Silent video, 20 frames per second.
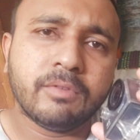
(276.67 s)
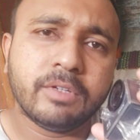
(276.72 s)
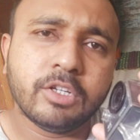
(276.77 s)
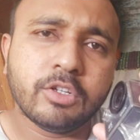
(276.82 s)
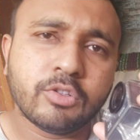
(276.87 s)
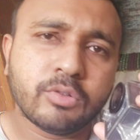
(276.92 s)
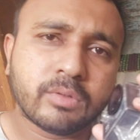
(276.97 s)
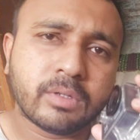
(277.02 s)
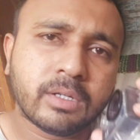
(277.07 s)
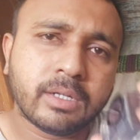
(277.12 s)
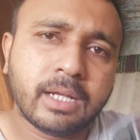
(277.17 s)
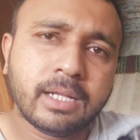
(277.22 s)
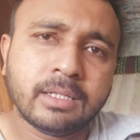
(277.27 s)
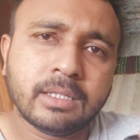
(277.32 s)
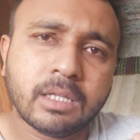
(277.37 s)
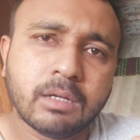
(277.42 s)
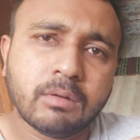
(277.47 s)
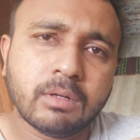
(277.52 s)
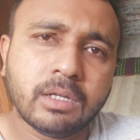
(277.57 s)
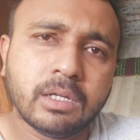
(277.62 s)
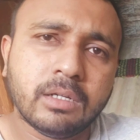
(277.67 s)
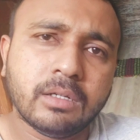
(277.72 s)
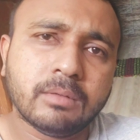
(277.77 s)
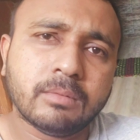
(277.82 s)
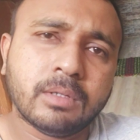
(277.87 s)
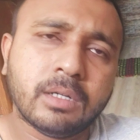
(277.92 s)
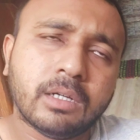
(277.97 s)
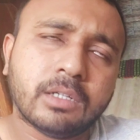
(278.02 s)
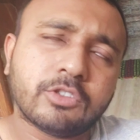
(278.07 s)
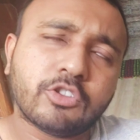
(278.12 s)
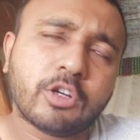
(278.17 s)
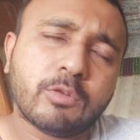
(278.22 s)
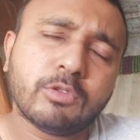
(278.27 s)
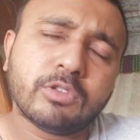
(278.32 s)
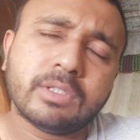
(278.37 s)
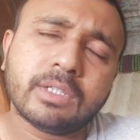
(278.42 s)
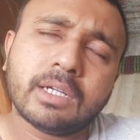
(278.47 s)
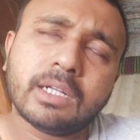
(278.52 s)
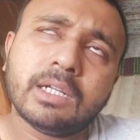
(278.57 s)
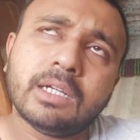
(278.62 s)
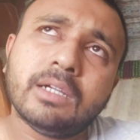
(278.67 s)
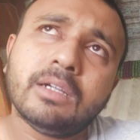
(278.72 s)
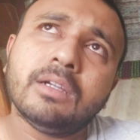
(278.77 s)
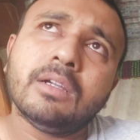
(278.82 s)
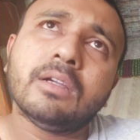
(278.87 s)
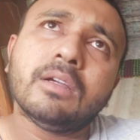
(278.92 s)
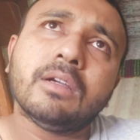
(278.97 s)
ভিডিও শ্যুটটা নেন তাহলে সর্বোচ্চ গেলে